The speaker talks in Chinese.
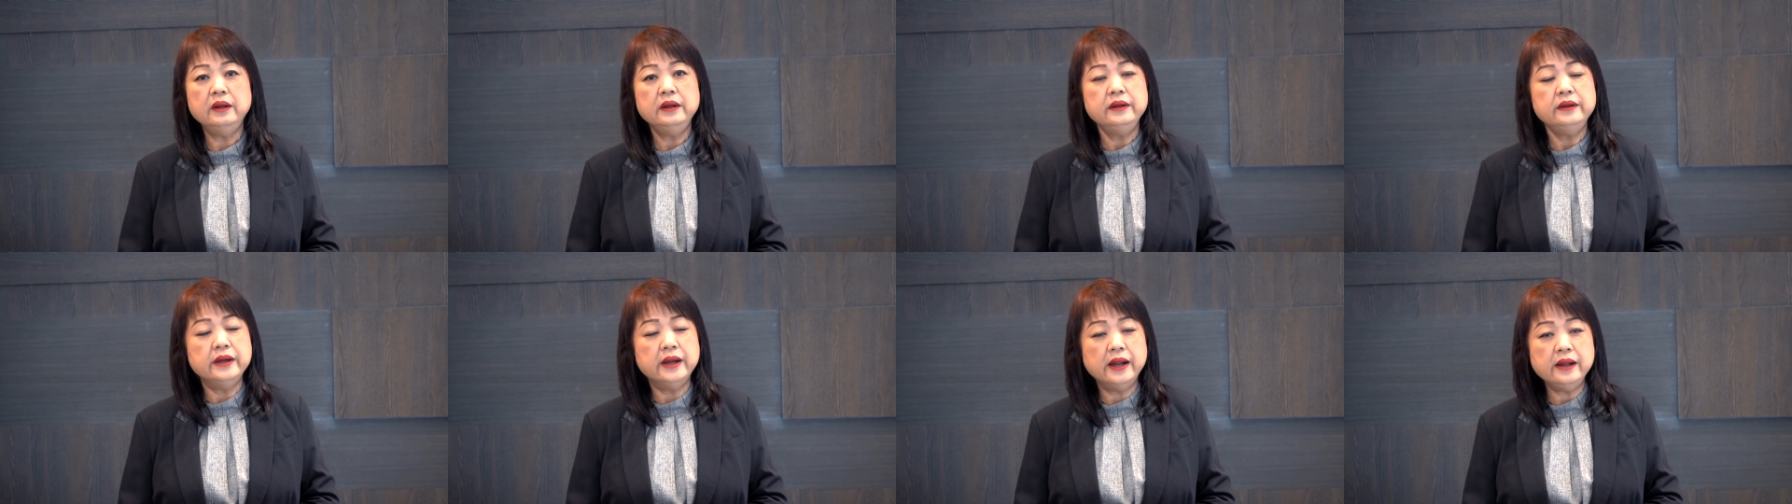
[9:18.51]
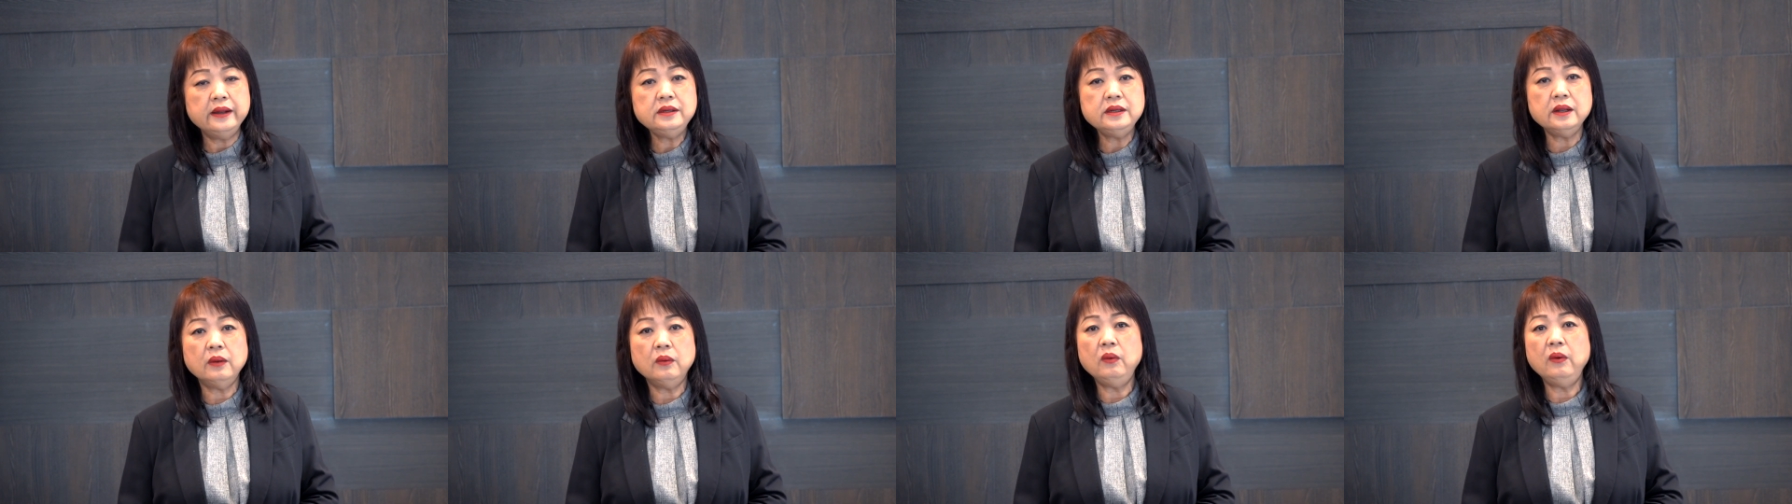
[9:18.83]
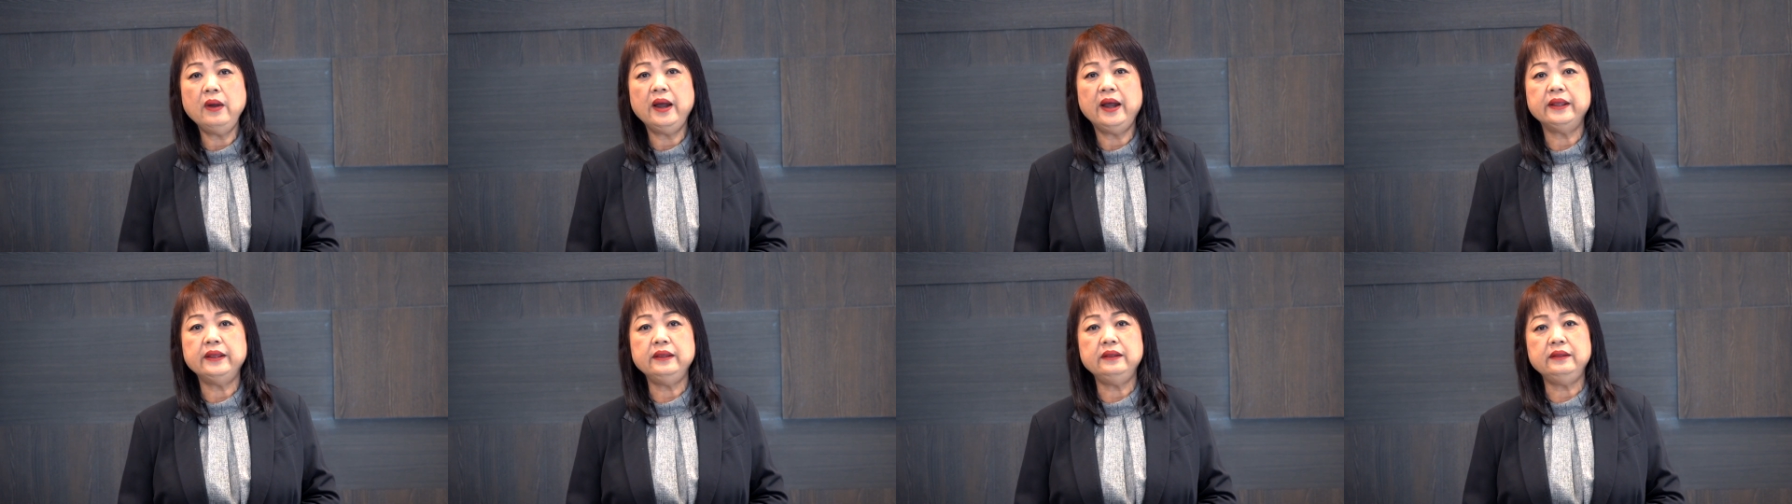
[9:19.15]
人的
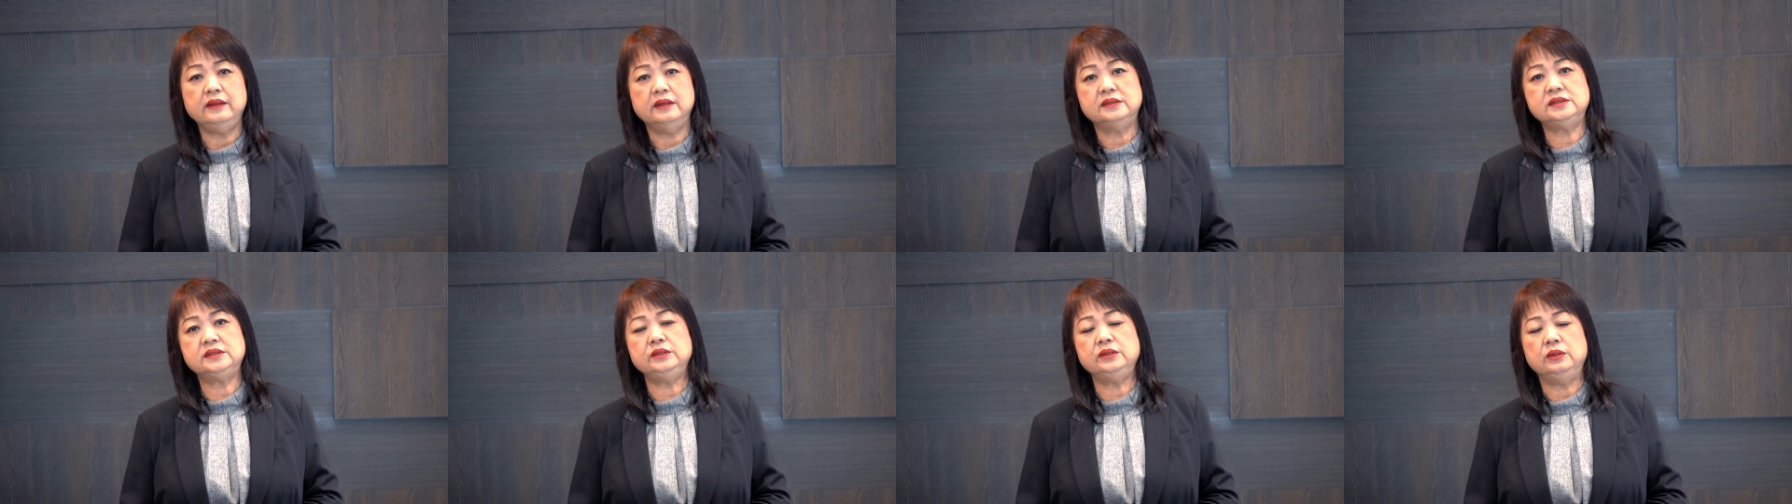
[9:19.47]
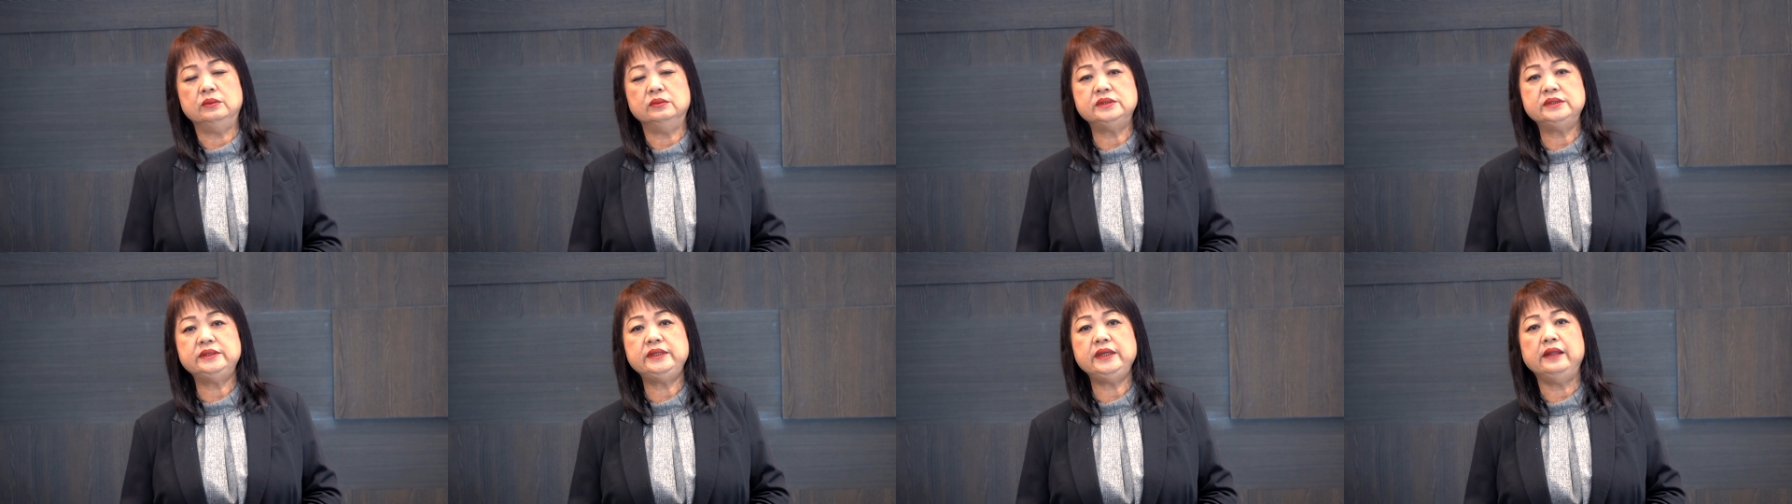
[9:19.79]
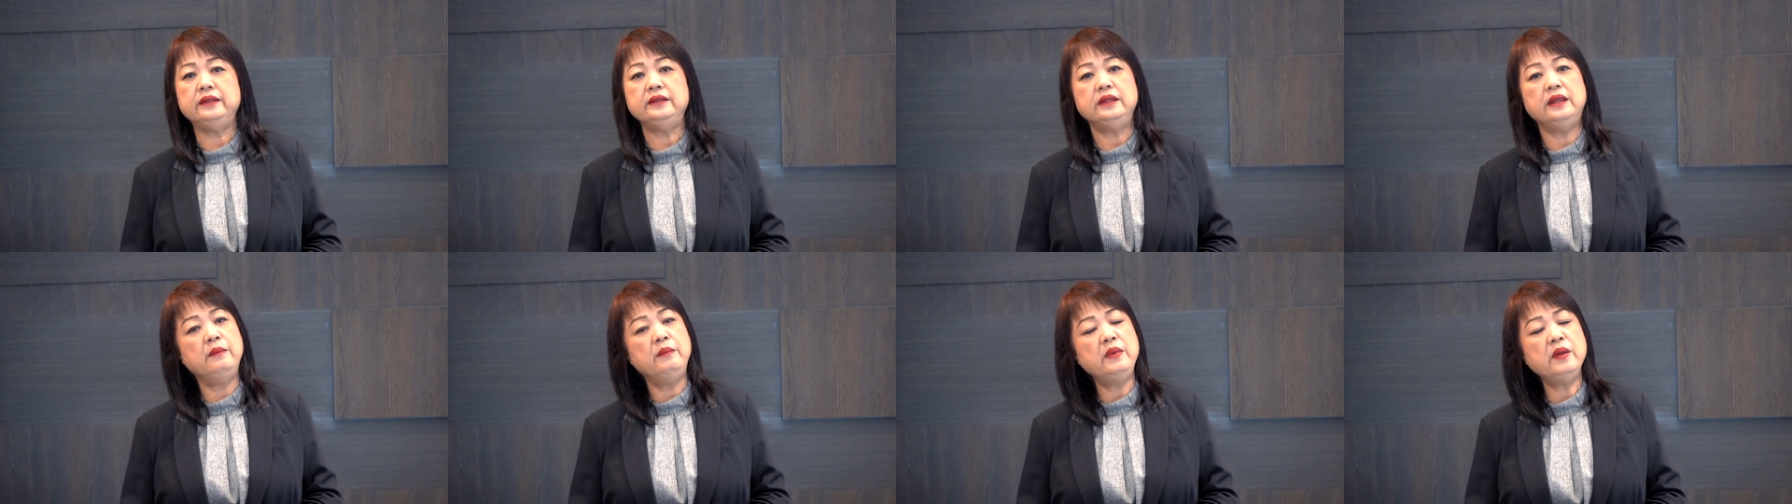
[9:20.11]
话语也是有
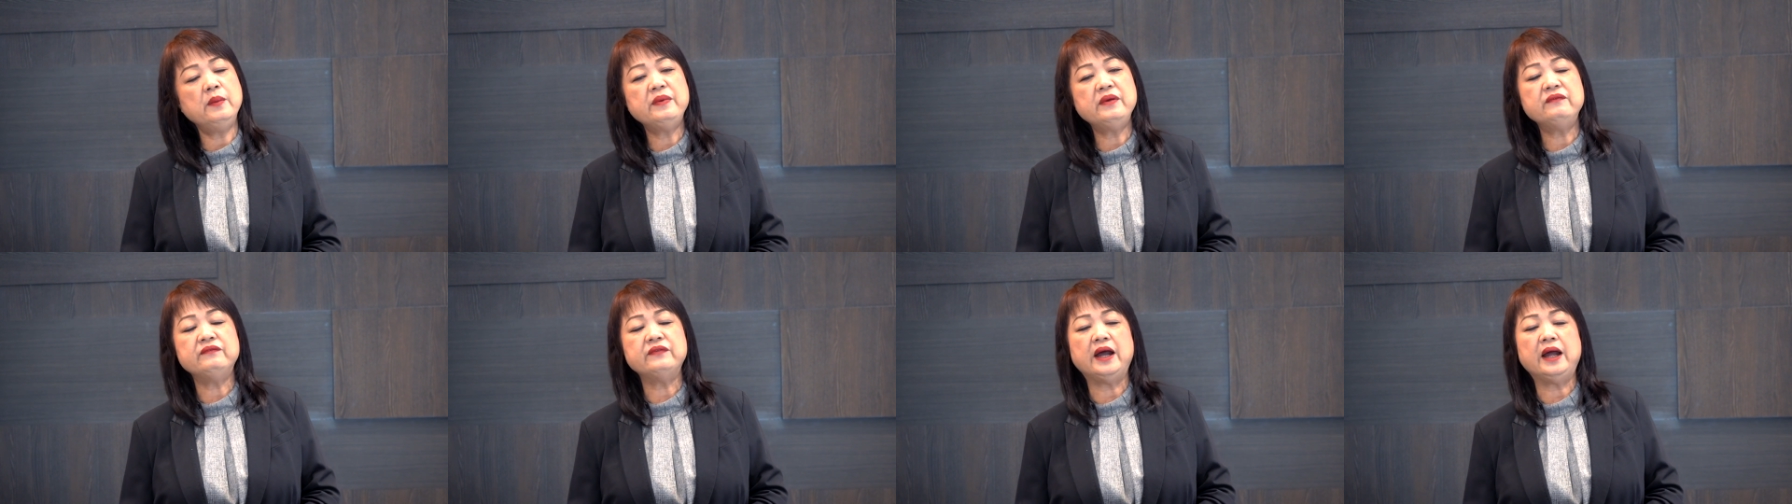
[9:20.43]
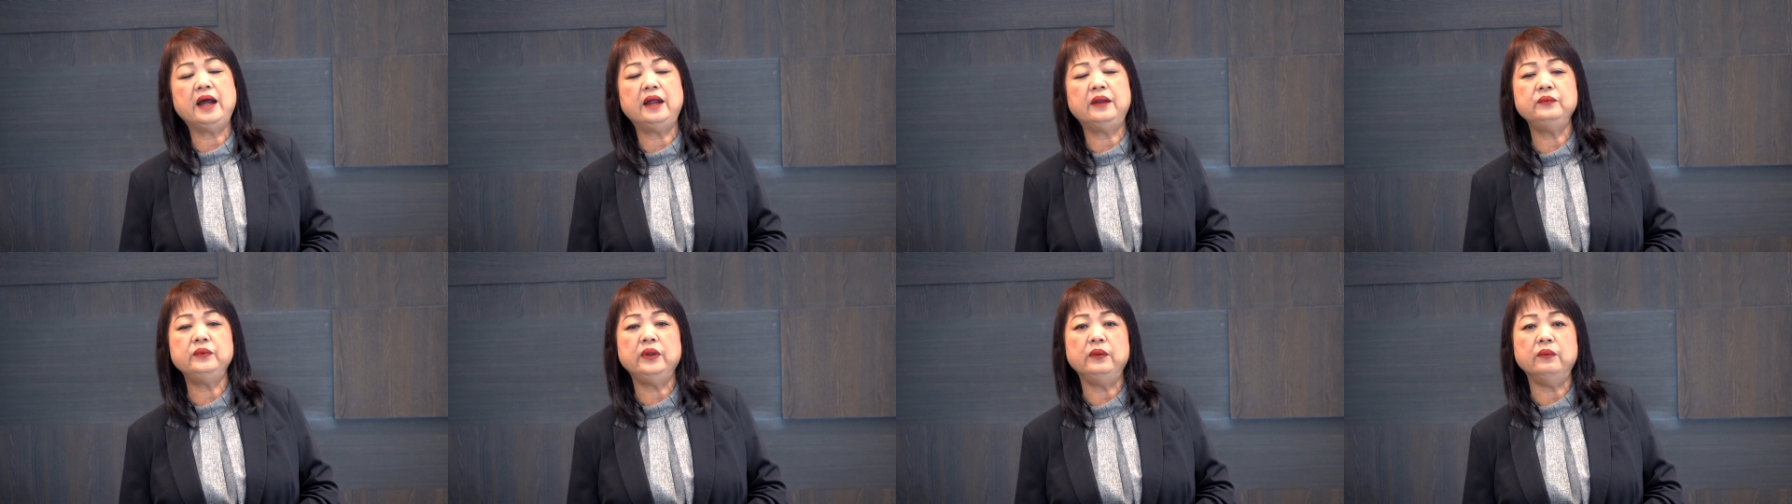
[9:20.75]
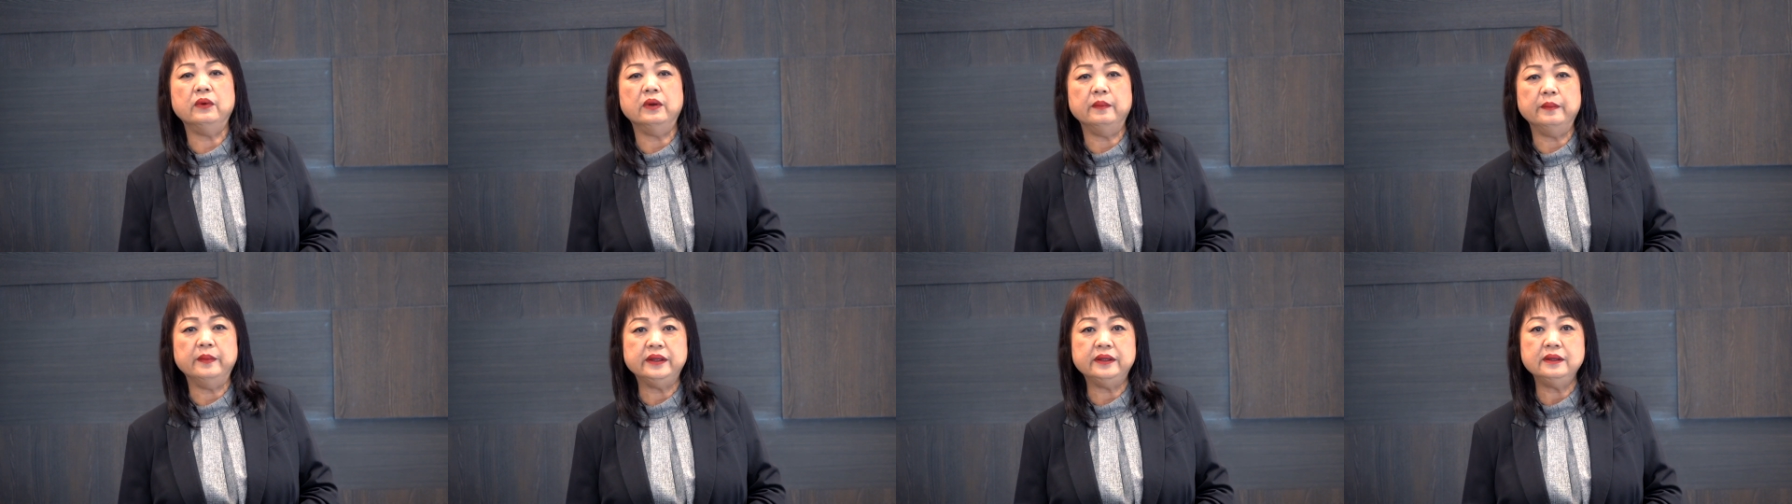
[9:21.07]
限，也没有办法安慰
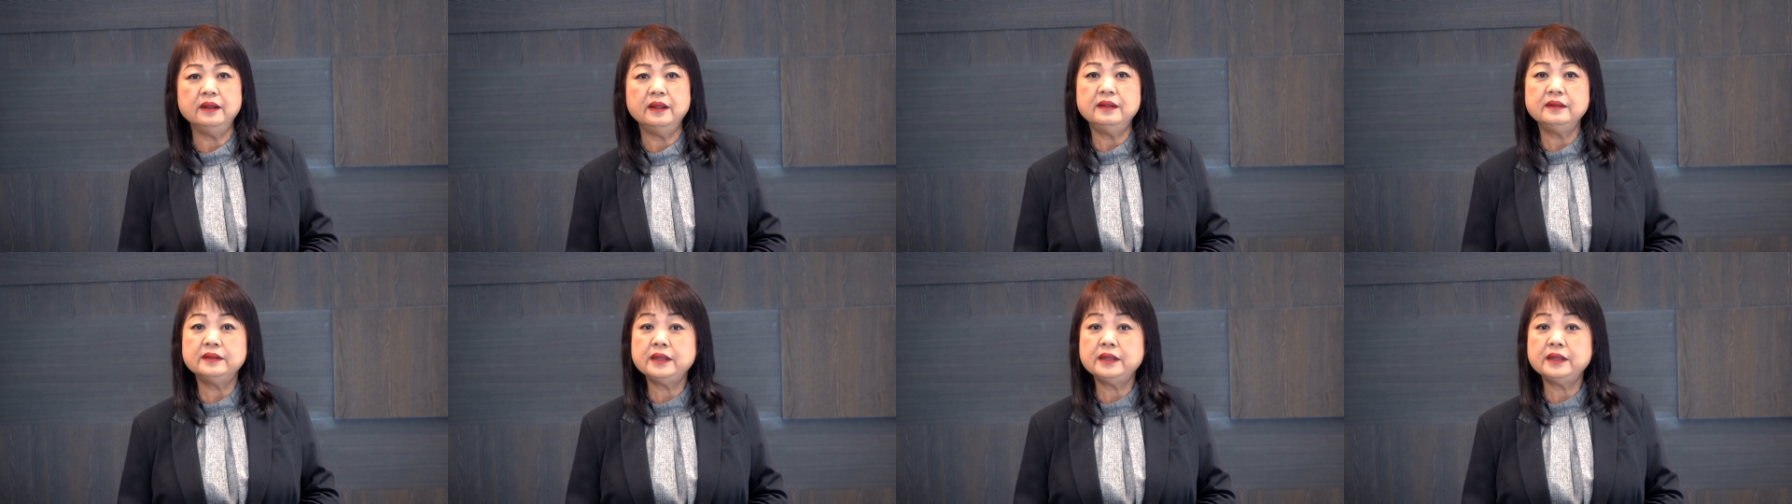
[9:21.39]
我们。